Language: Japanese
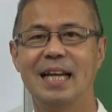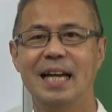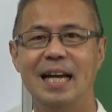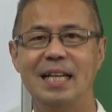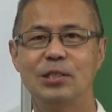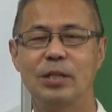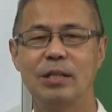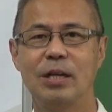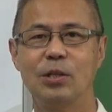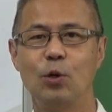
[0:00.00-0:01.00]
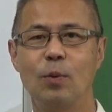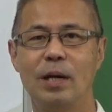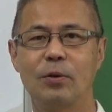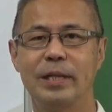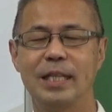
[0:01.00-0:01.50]
はいそれでは今日は
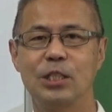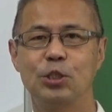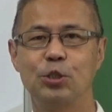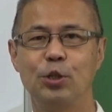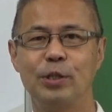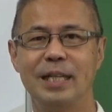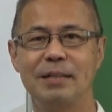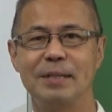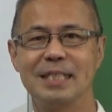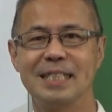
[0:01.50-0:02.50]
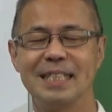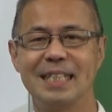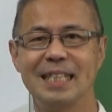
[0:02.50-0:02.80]
これで終了になります